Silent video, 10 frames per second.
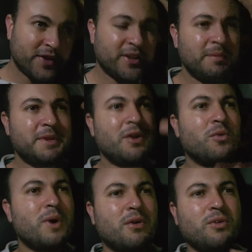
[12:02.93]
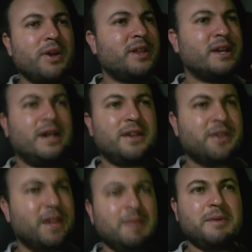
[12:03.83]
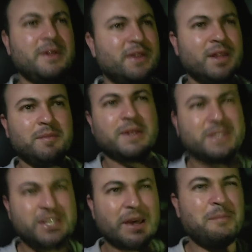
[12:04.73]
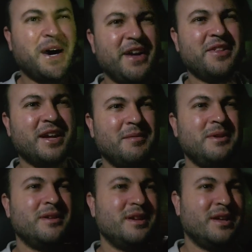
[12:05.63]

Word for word: E sempre tem alguma coisa, cara, sempre, sempre que tira a paz, sabe?